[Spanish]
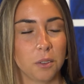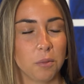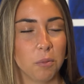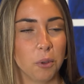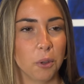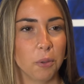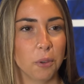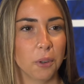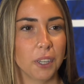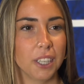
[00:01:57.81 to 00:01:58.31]

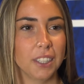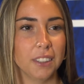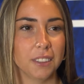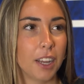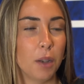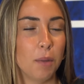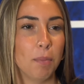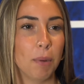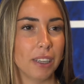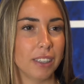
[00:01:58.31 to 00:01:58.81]
muy bonito,
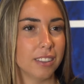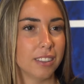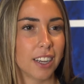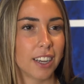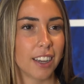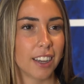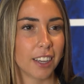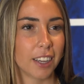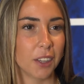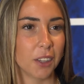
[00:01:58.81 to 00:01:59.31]
el
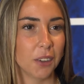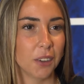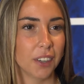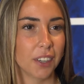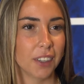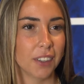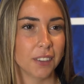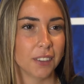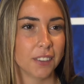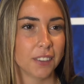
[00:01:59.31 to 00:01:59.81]
paisaje yo
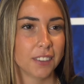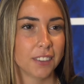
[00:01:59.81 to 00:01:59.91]
creo,